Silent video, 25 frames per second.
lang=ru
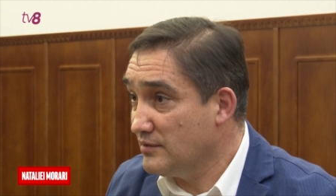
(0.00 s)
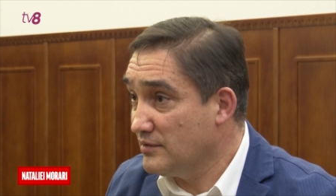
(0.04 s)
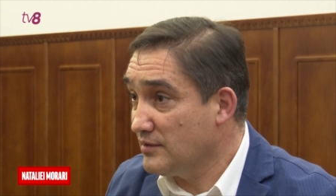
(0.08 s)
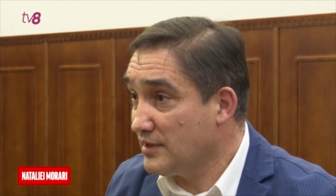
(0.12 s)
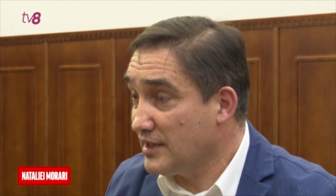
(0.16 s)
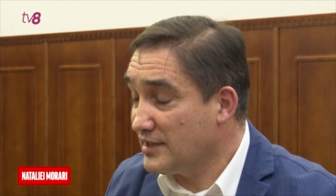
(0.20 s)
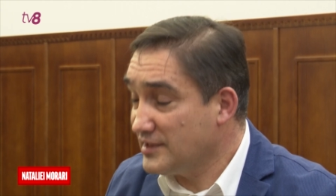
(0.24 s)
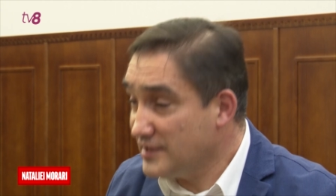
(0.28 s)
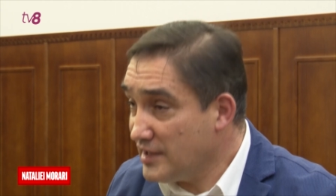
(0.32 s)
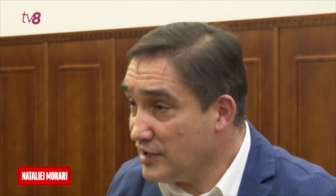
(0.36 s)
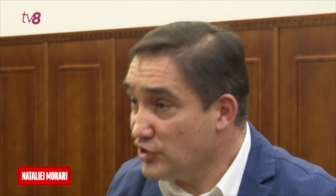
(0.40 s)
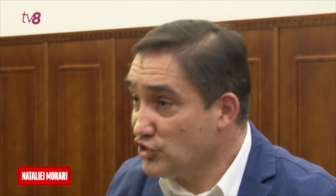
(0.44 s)

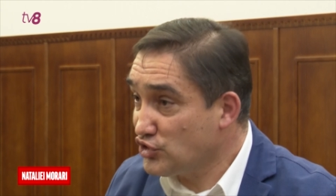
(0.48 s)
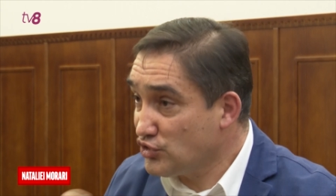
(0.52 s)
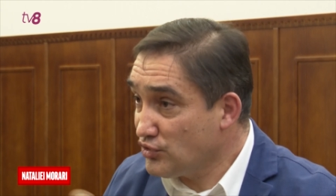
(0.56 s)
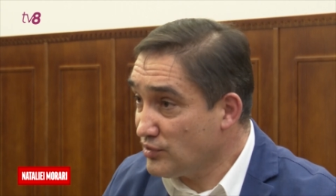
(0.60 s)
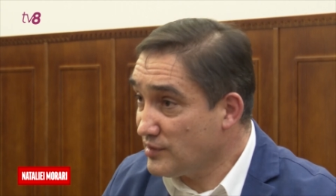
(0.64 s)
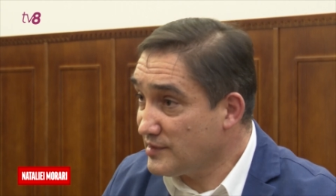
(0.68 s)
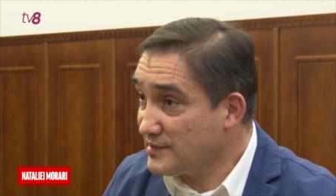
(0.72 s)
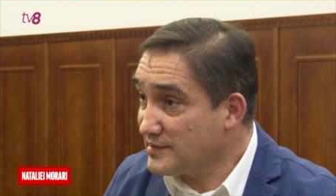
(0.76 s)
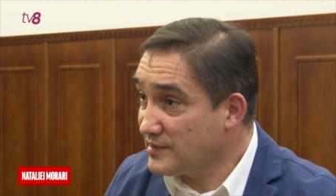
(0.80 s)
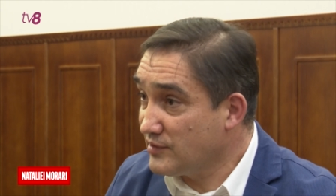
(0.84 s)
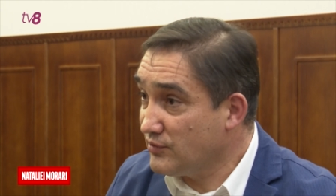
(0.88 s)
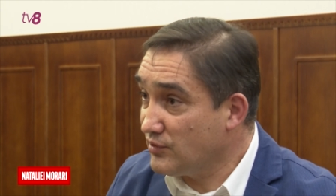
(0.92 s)
Хотя, еще
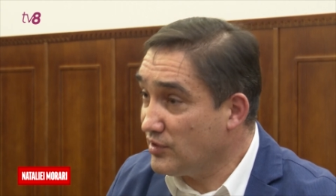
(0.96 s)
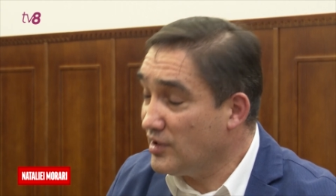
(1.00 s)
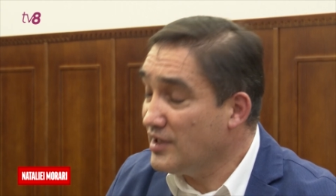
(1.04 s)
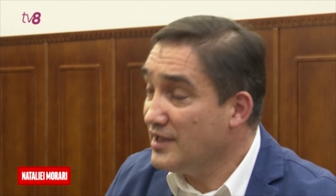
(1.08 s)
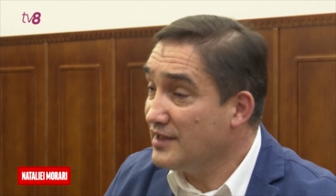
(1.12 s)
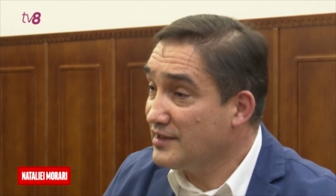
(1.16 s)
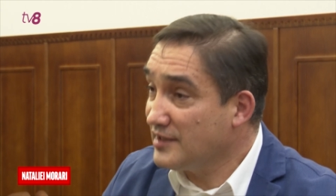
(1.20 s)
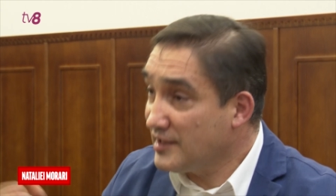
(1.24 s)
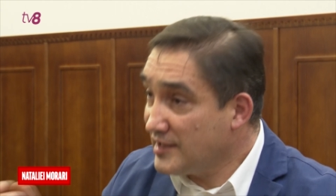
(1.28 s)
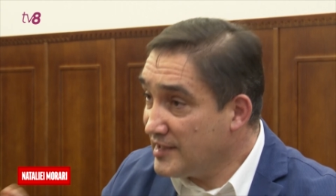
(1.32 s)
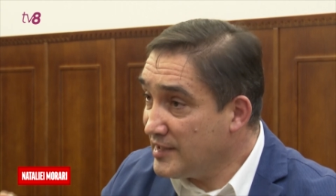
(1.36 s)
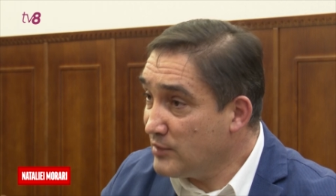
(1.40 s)
раз говорю,
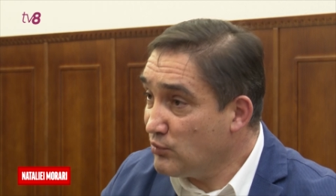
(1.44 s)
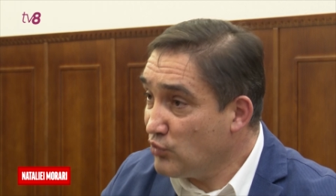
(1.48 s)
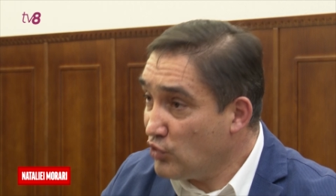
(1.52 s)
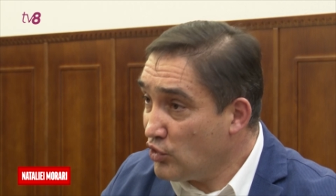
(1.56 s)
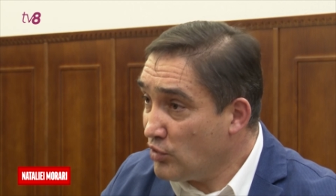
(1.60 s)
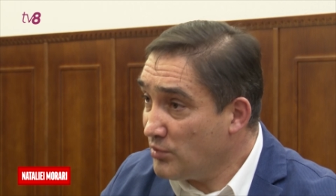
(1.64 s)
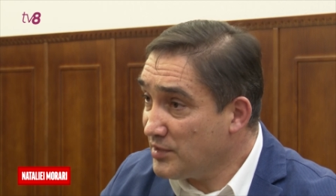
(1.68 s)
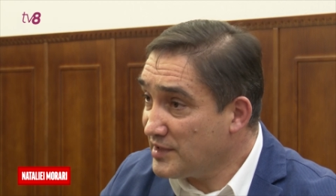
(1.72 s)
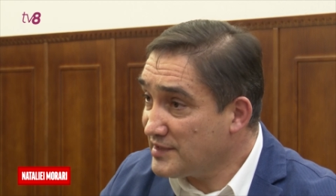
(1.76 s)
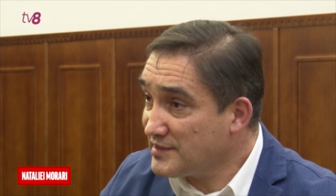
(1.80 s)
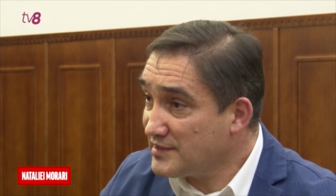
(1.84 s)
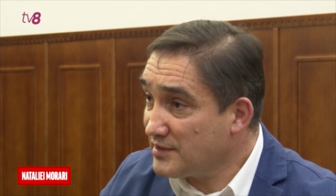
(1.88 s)
таким
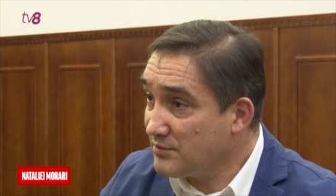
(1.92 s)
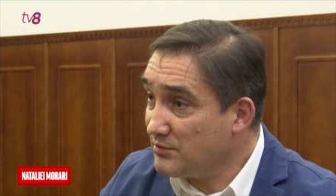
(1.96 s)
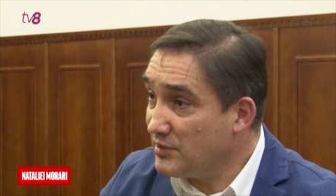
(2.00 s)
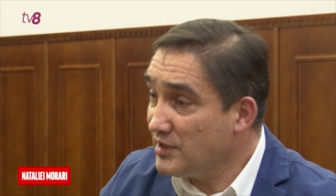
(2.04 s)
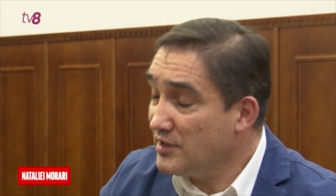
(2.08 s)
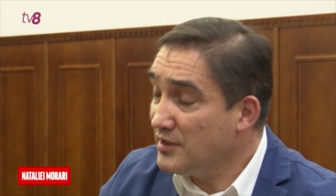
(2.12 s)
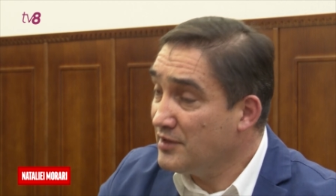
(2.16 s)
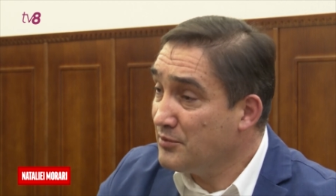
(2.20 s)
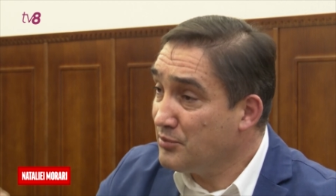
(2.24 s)
образом